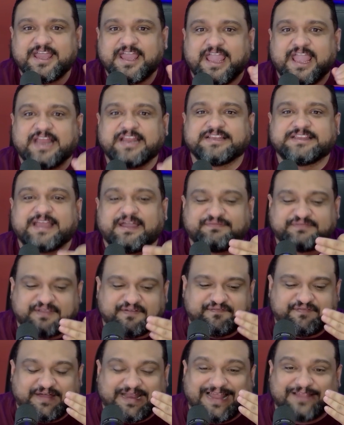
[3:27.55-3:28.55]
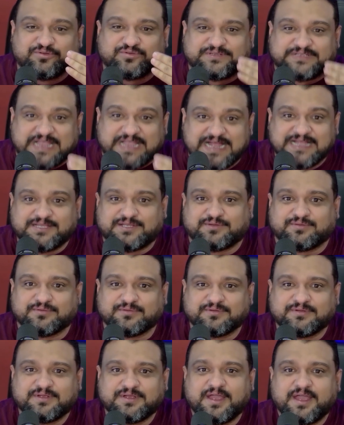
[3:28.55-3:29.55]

Ele deve ter falado tanto